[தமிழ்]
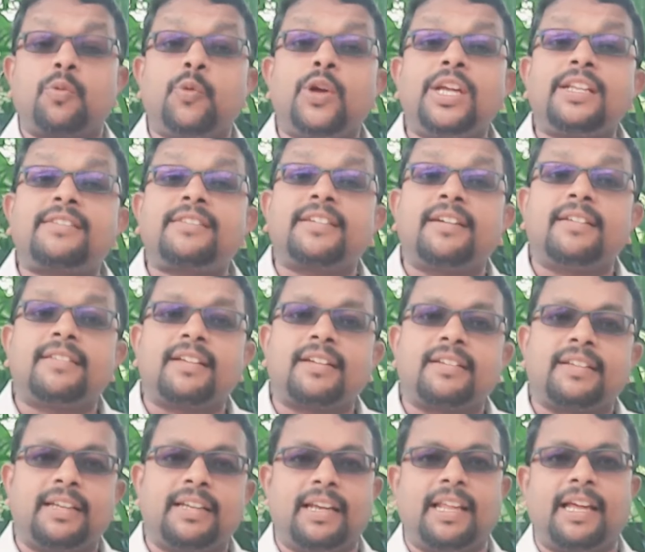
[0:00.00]

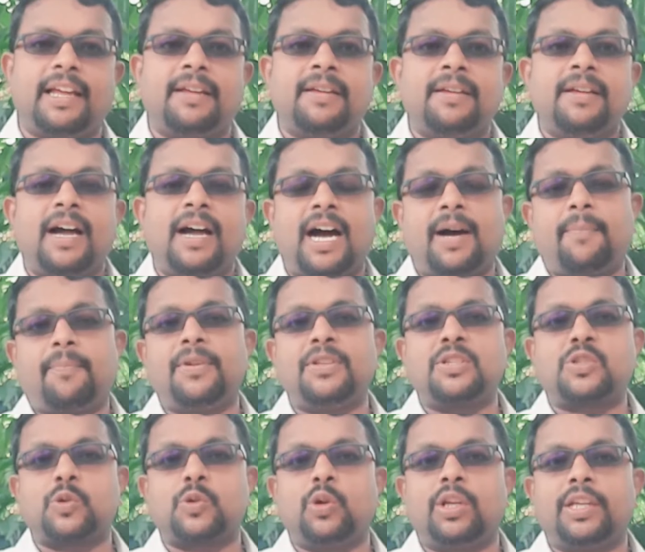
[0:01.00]
உயிர்த்தெழுதல் இல்லை அப்படி
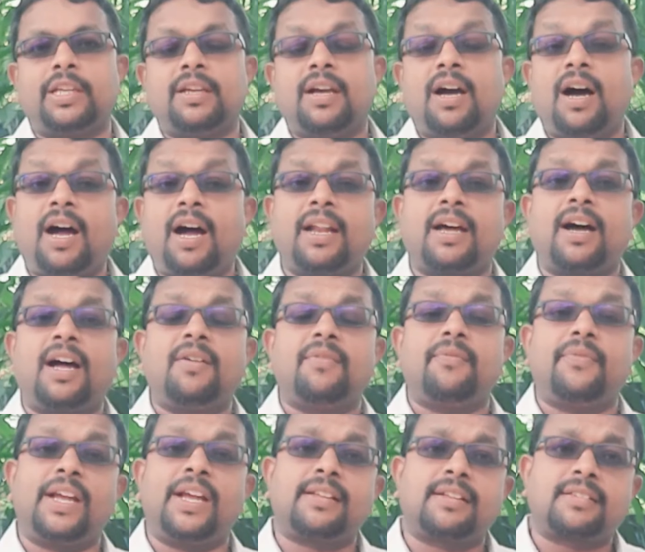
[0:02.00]
சொல்லி ஆனால்
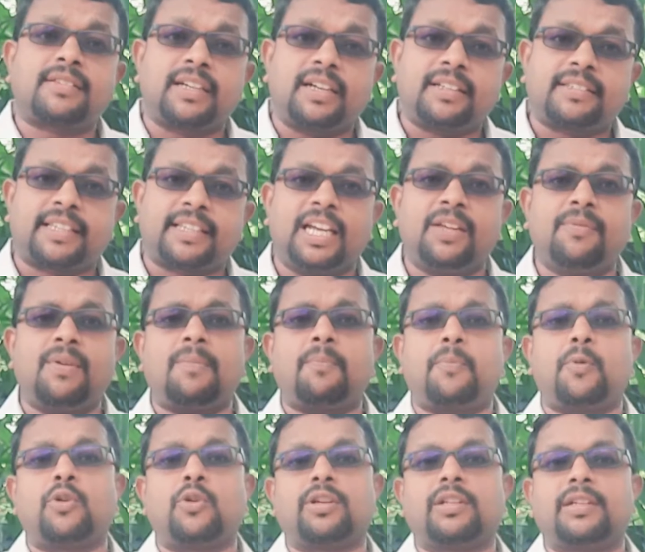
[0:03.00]
வேதத்தில் தெளிவாக
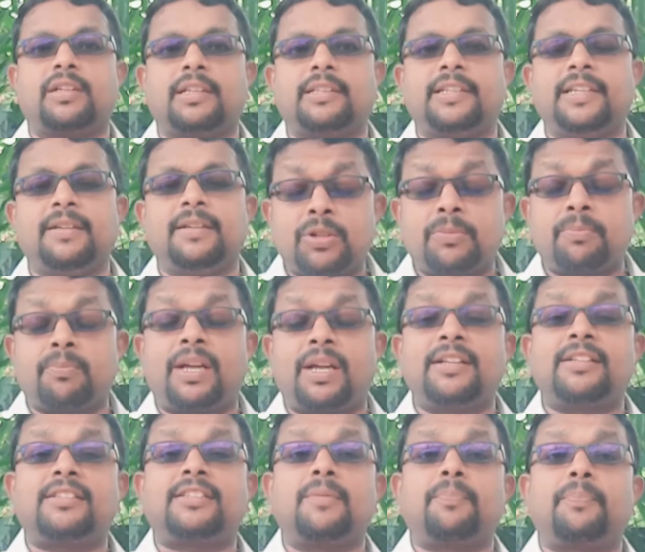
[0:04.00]
போட்டிருக்கிறது
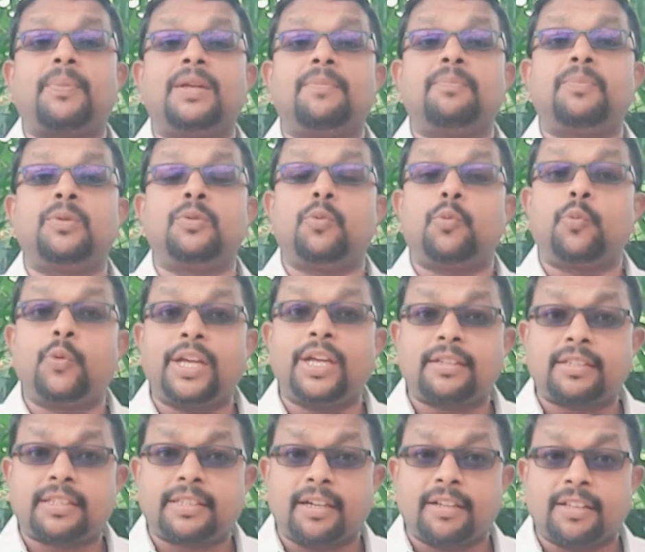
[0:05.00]
மறித்த பின்பு
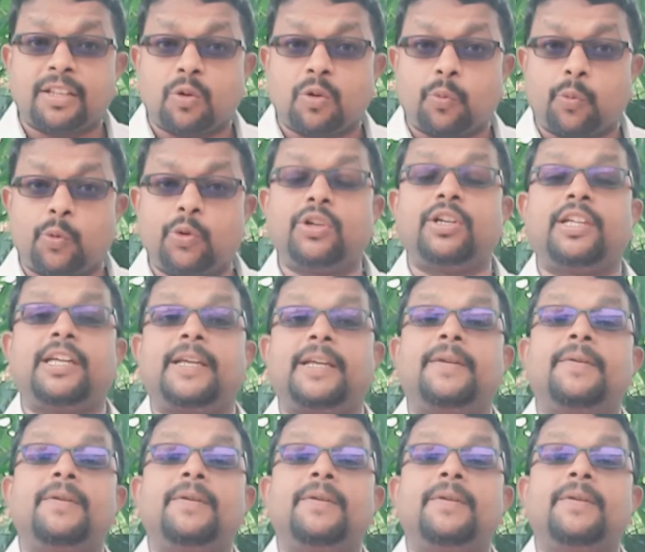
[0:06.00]
உயிர்த்தெழுதல் உண்டு